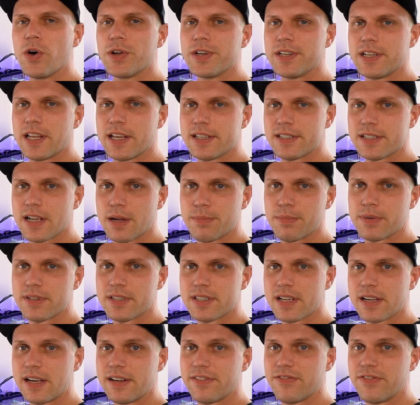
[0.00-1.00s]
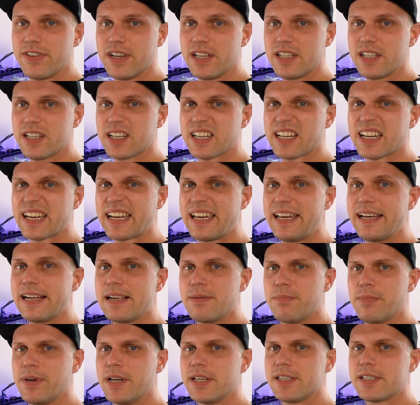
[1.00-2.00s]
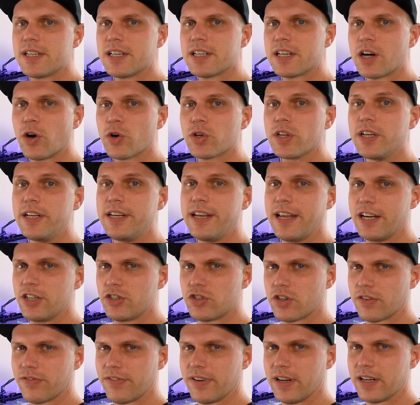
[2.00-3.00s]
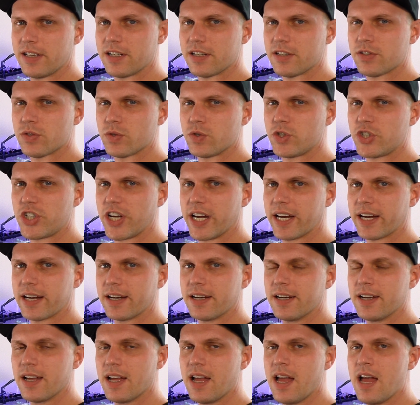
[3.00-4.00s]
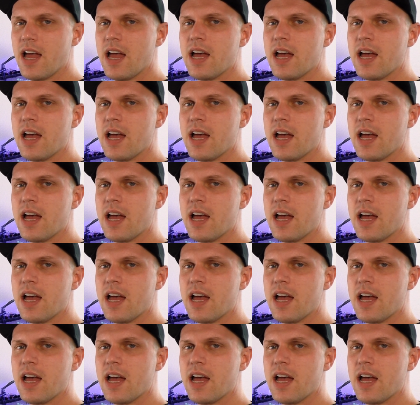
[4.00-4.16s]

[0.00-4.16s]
Und deshalb ist halt wichtig, regelmäßig auch die Nährstoffwerte zu checken,